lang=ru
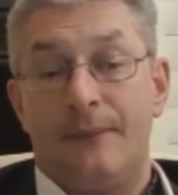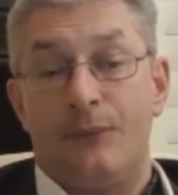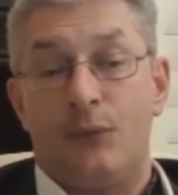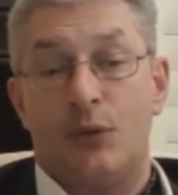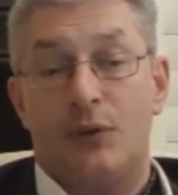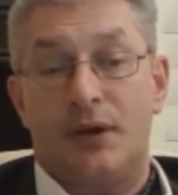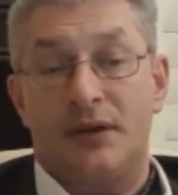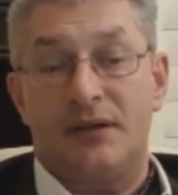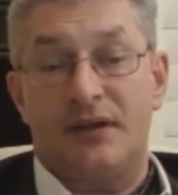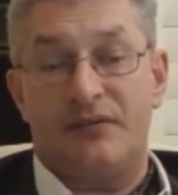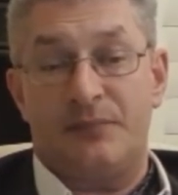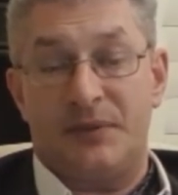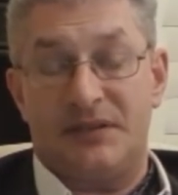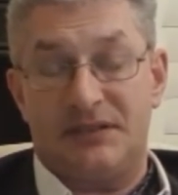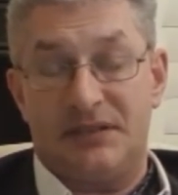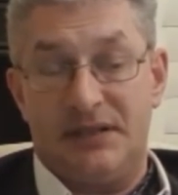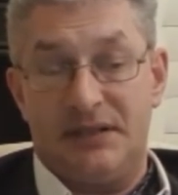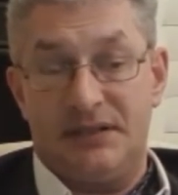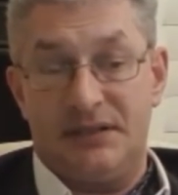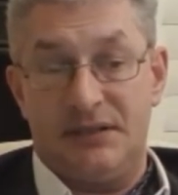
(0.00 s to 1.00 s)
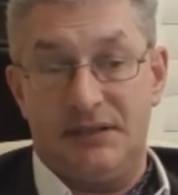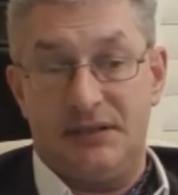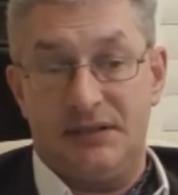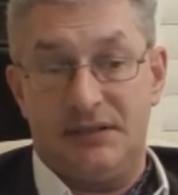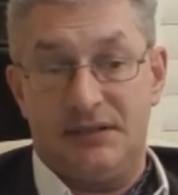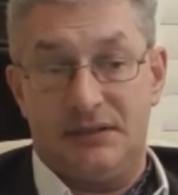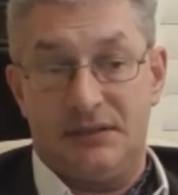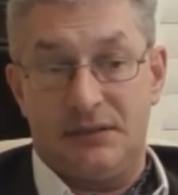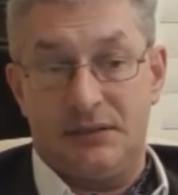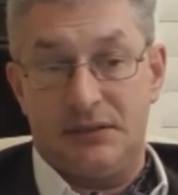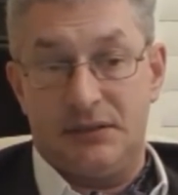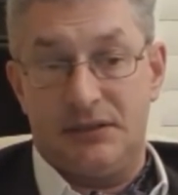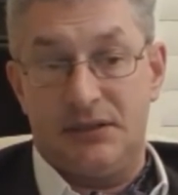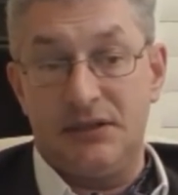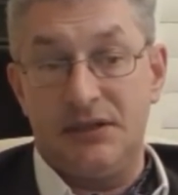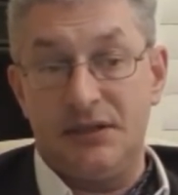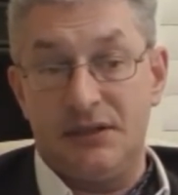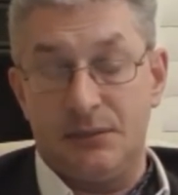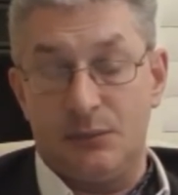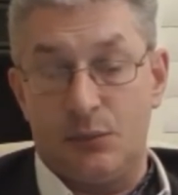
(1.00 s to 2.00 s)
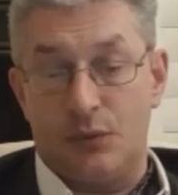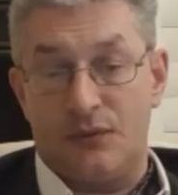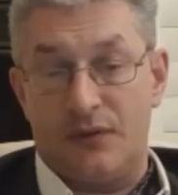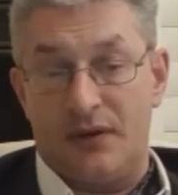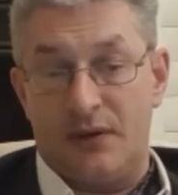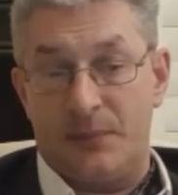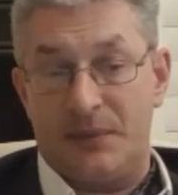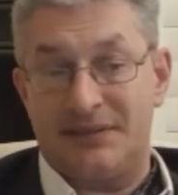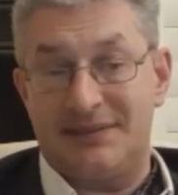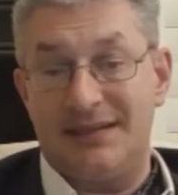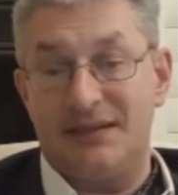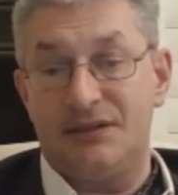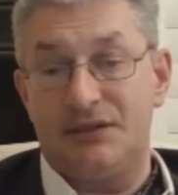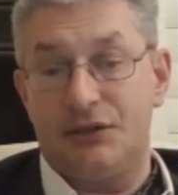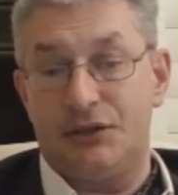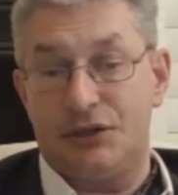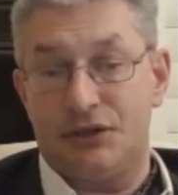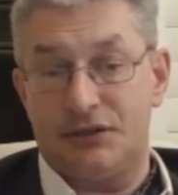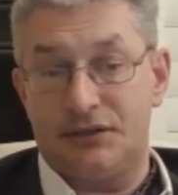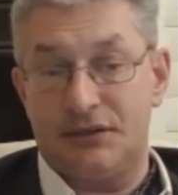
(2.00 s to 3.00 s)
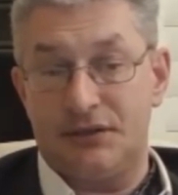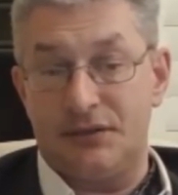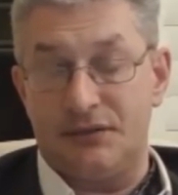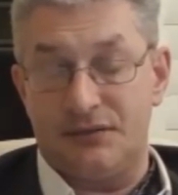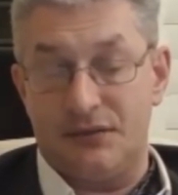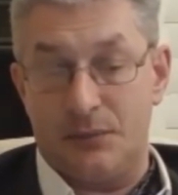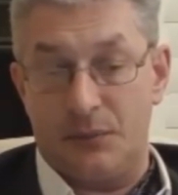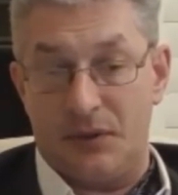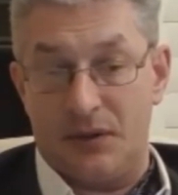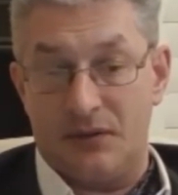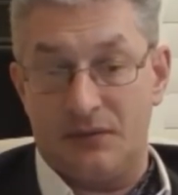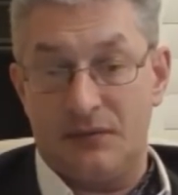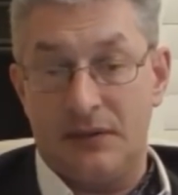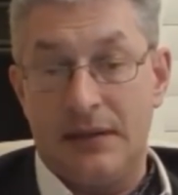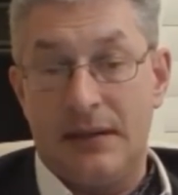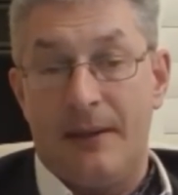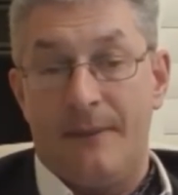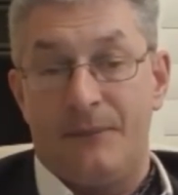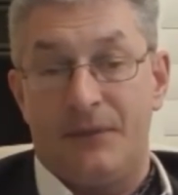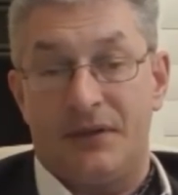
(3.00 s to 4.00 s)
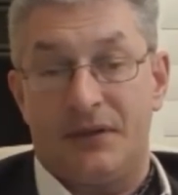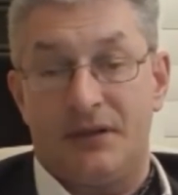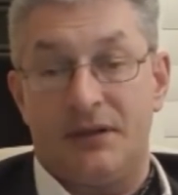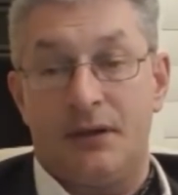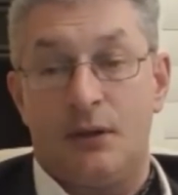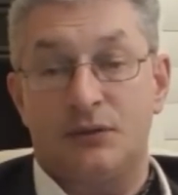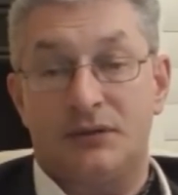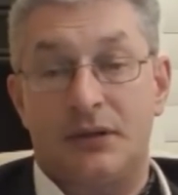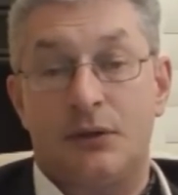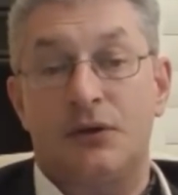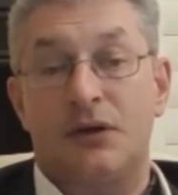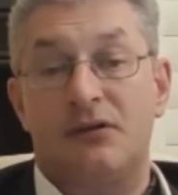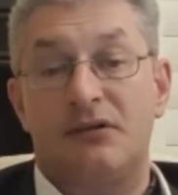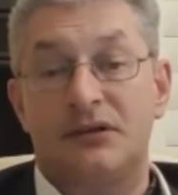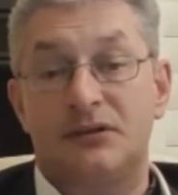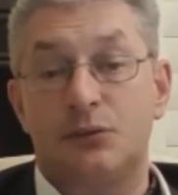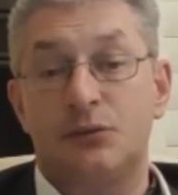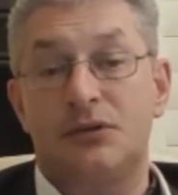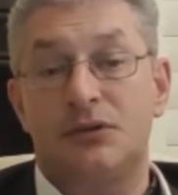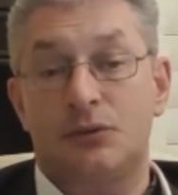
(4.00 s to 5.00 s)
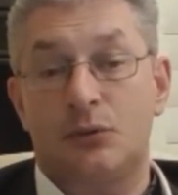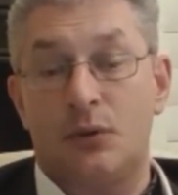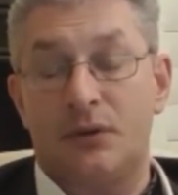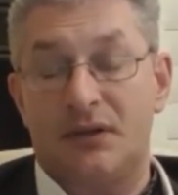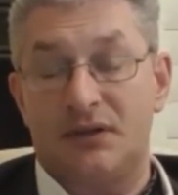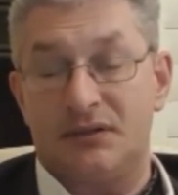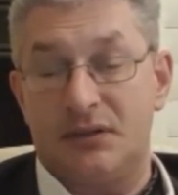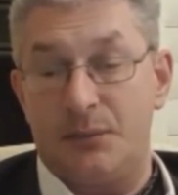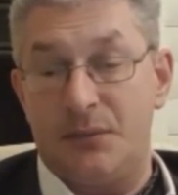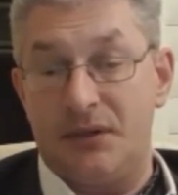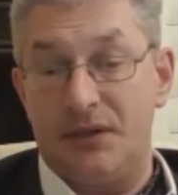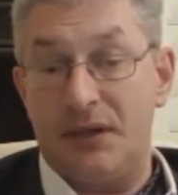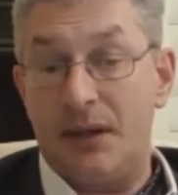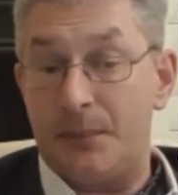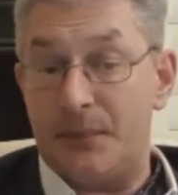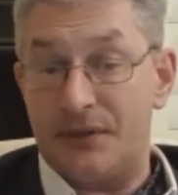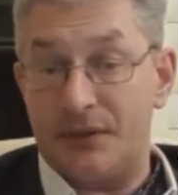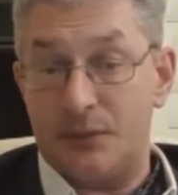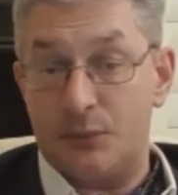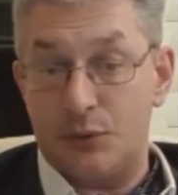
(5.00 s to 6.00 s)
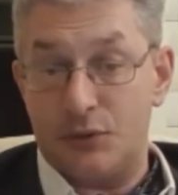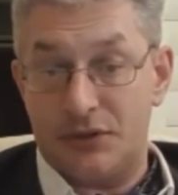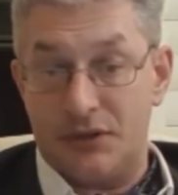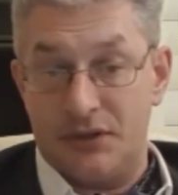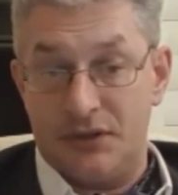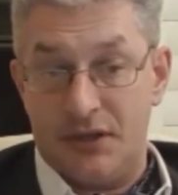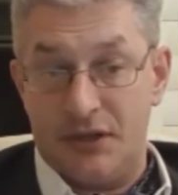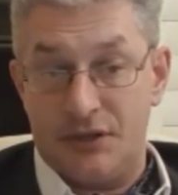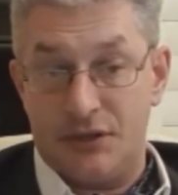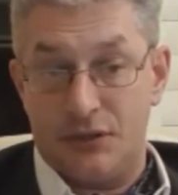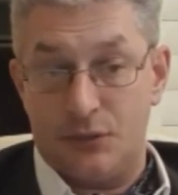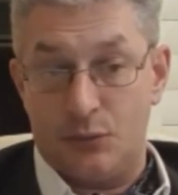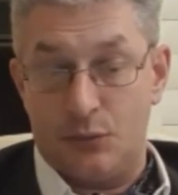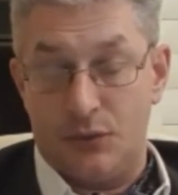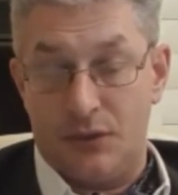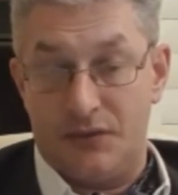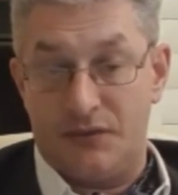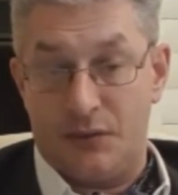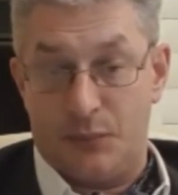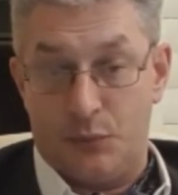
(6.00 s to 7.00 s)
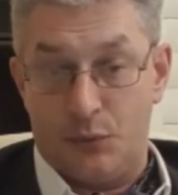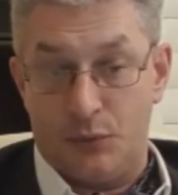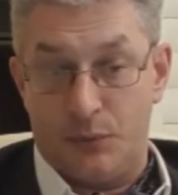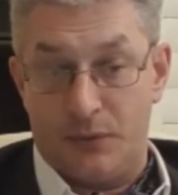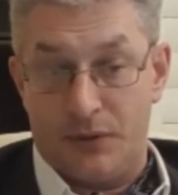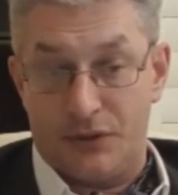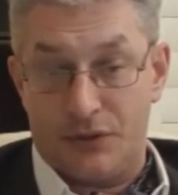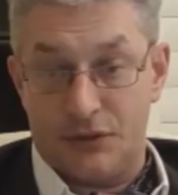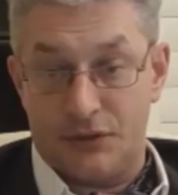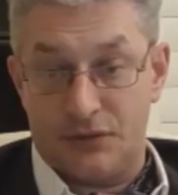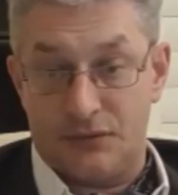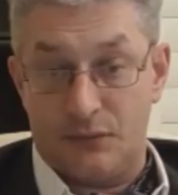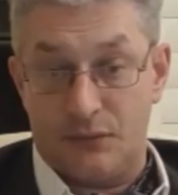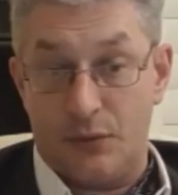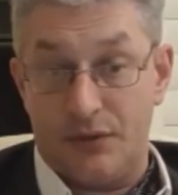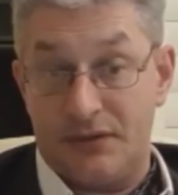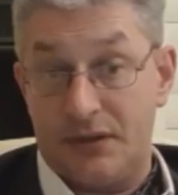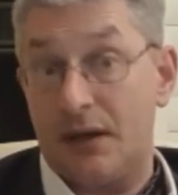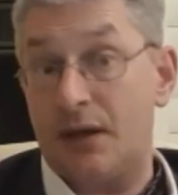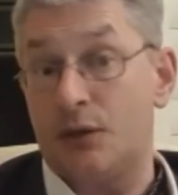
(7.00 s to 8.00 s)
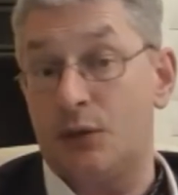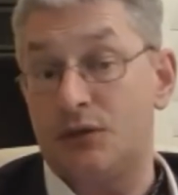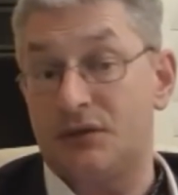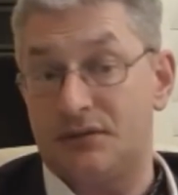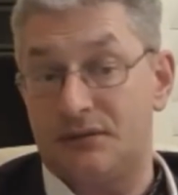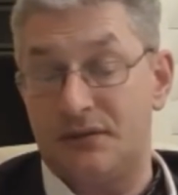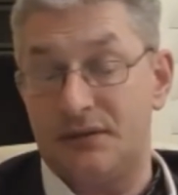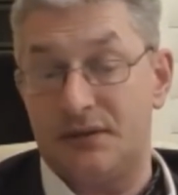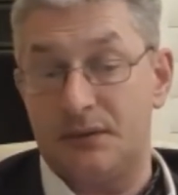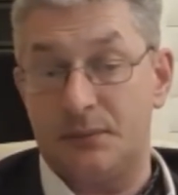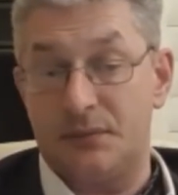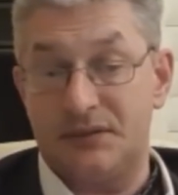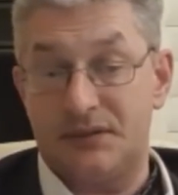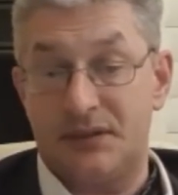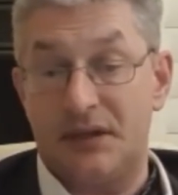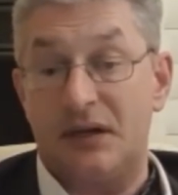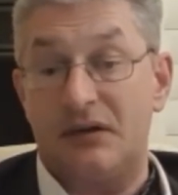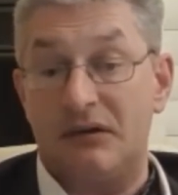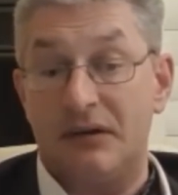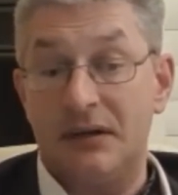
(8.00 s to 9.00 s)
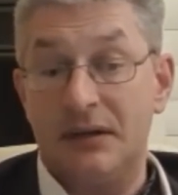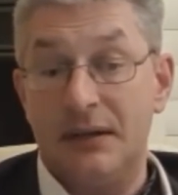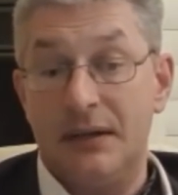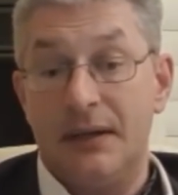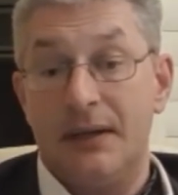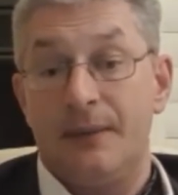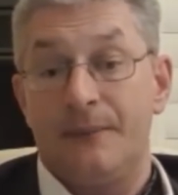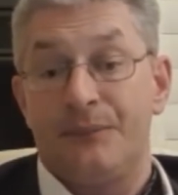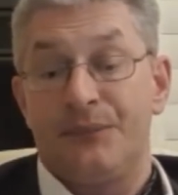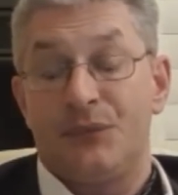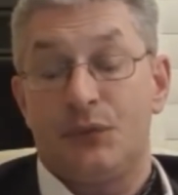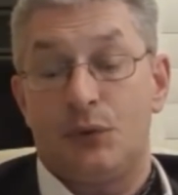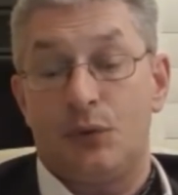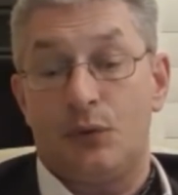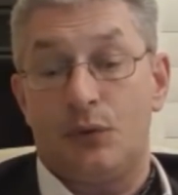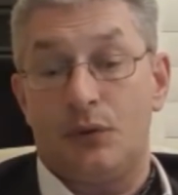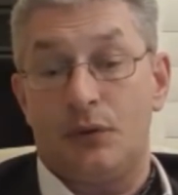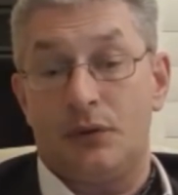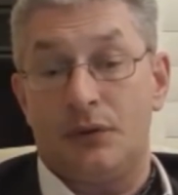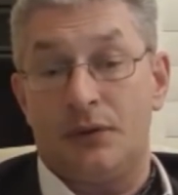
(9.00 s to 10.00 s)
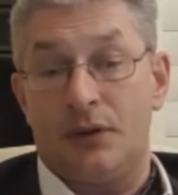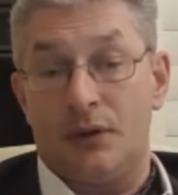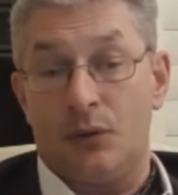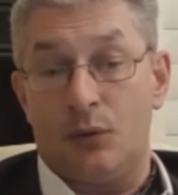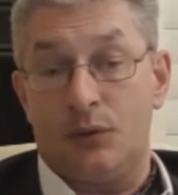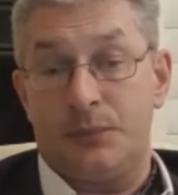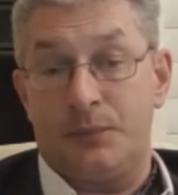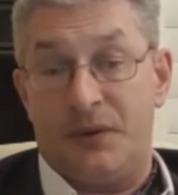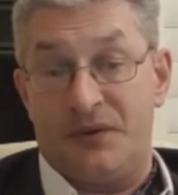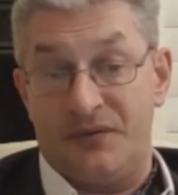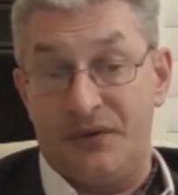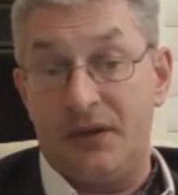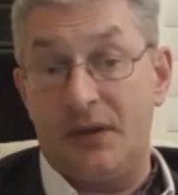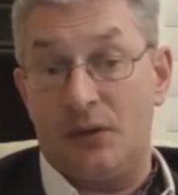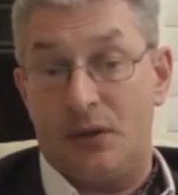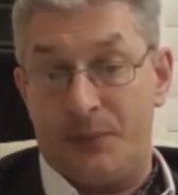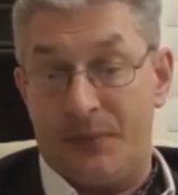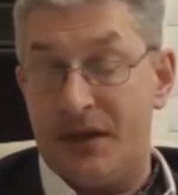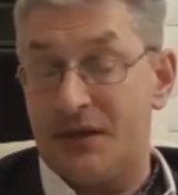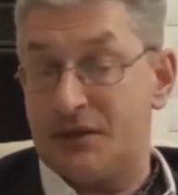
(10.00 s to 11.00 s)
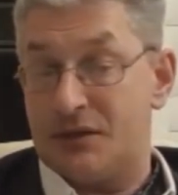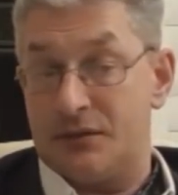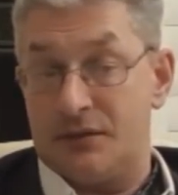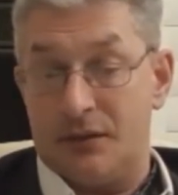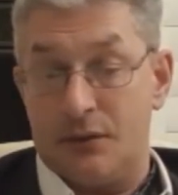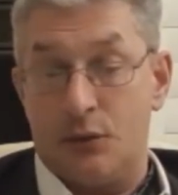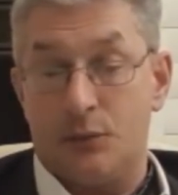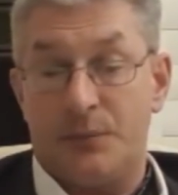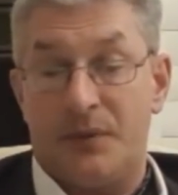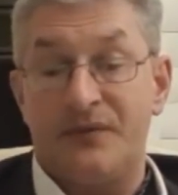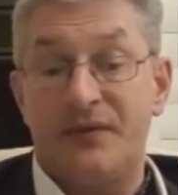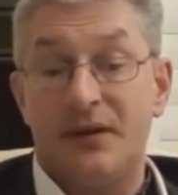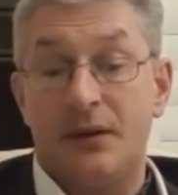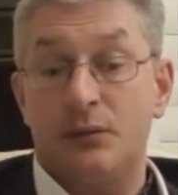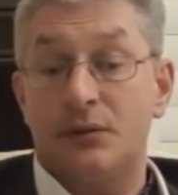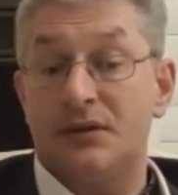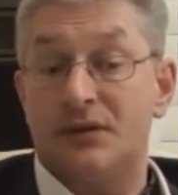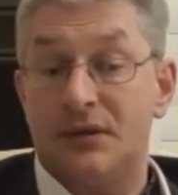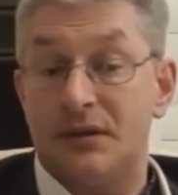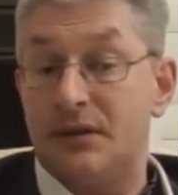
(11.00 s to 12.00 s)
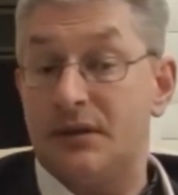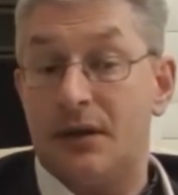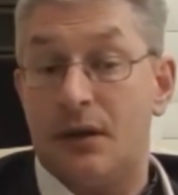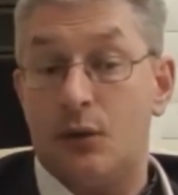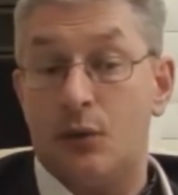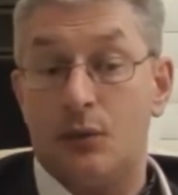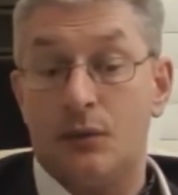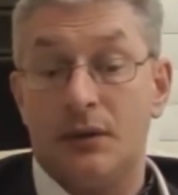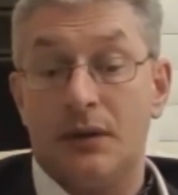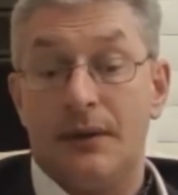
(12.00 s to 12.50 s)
Но когда в последние дни, буквально последние часы выборов, Натаньяу сказал, голосуйте только за меня, потому что иначе у левых будет большинство, и так оно действительно бы стало – то народ поверил, опять же, народ поверил Натаньяу